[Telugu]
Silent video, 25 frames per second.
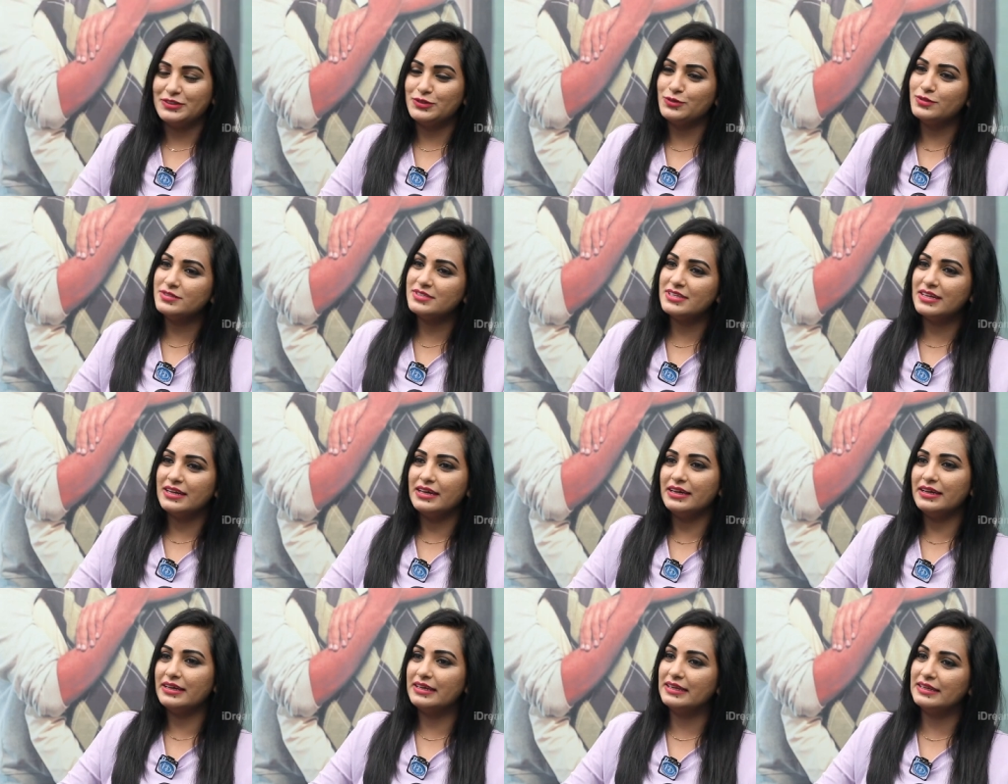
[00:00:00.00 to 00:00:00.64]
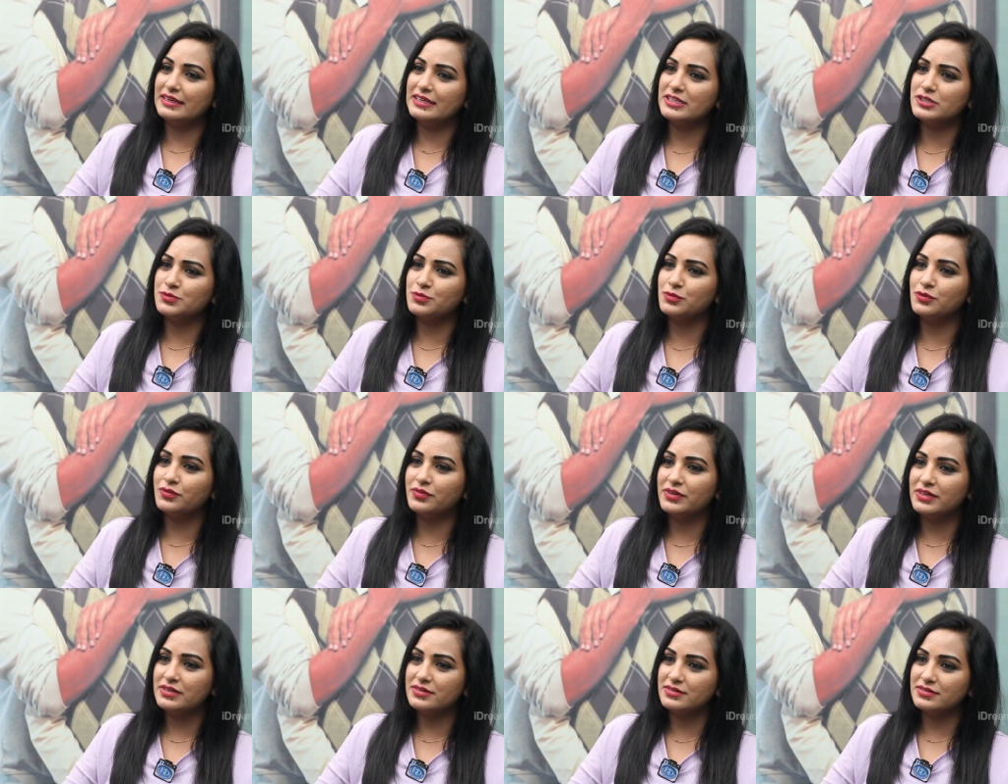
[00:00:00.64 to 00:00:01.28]
చూస్తారా ఇంగ్లీష్
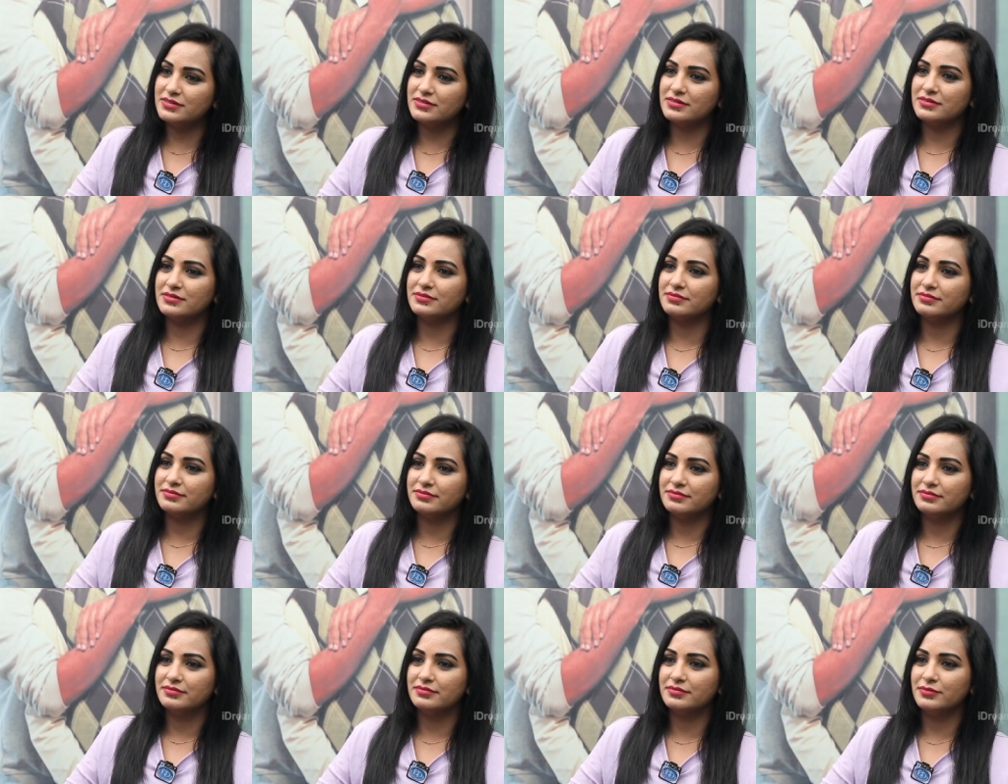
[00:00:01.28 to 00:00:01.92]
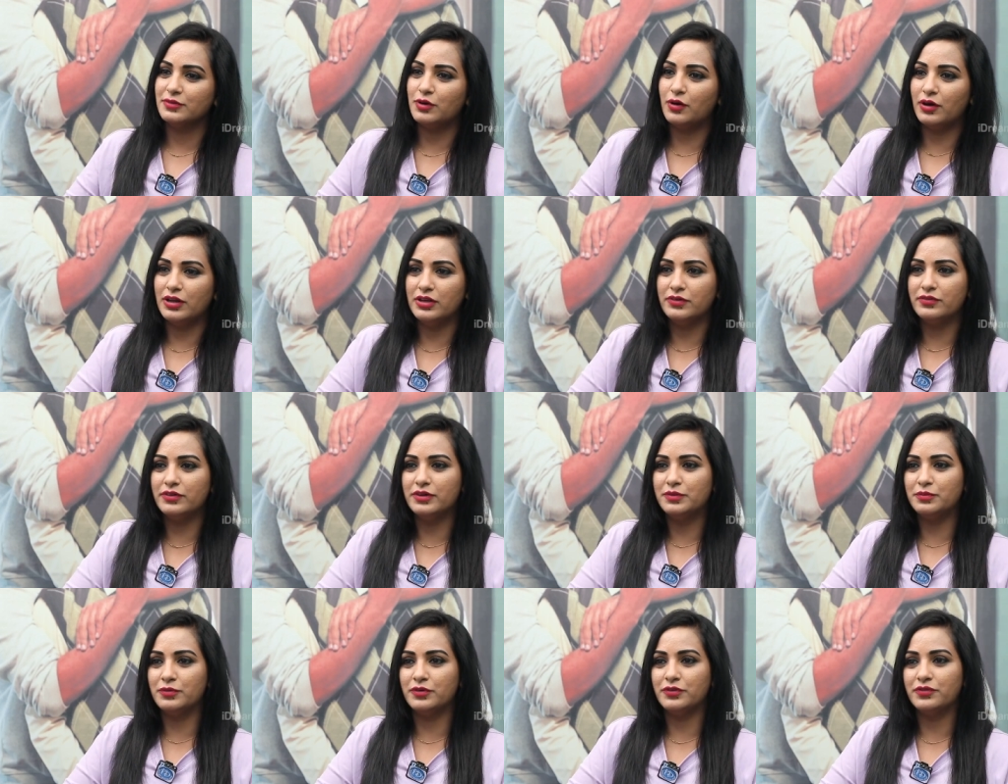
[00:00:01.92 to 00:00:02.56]
మూవీస్
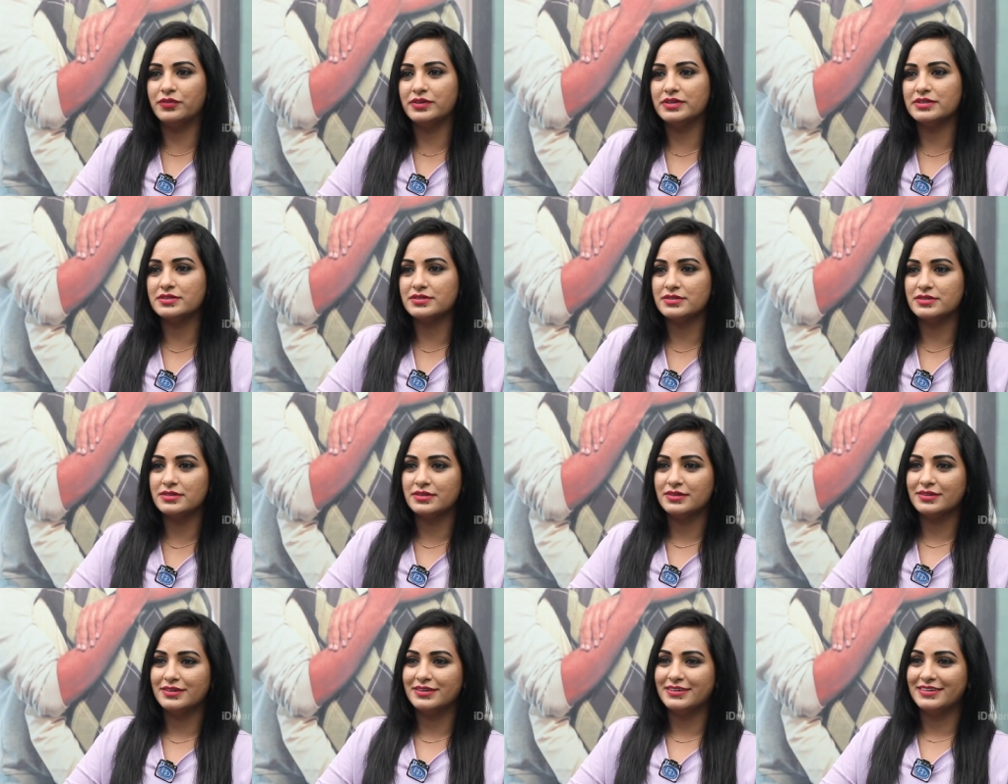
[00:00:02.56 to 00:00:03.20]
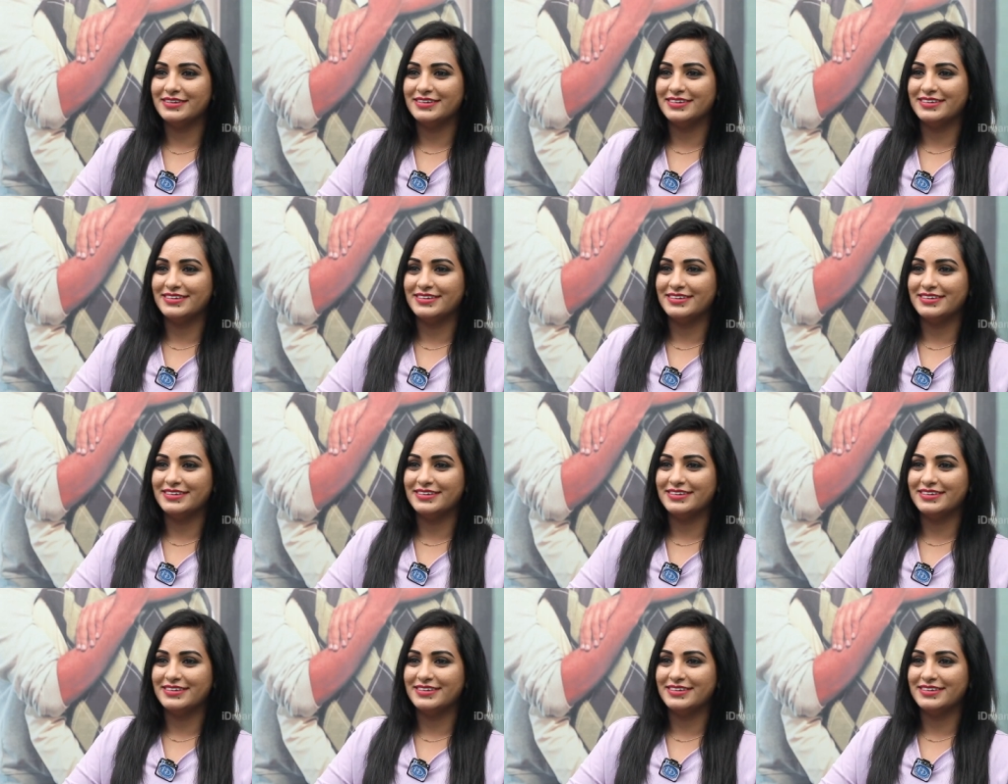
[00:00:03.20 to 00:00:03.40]
హాలీవుడ్ మూవీస్ చూస్తాను